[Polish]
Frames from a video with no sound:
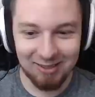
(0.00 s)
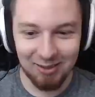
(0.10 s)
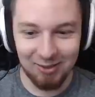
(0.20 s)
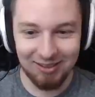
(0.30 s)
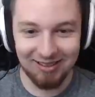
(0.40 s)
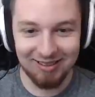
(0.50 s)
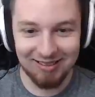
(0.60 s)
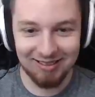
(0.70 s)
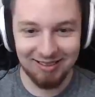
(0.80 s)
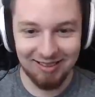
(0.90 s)
co
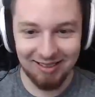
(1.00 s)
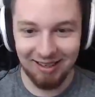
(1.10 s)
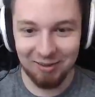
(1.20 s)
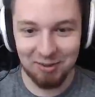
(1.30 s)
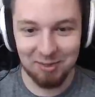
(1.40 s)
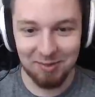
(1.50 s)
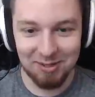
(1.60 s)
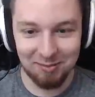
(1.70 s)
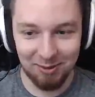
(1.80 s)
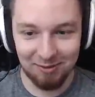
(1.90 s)
jest? Ale tu się
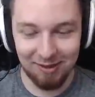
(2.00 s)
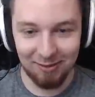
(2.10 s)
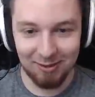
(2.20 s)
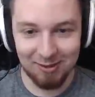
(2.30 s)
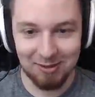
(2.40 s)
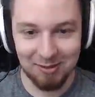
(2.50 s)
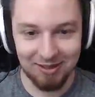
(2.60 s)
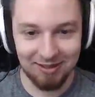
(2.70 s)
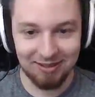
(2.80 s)
będzie bugowało, coś czuję.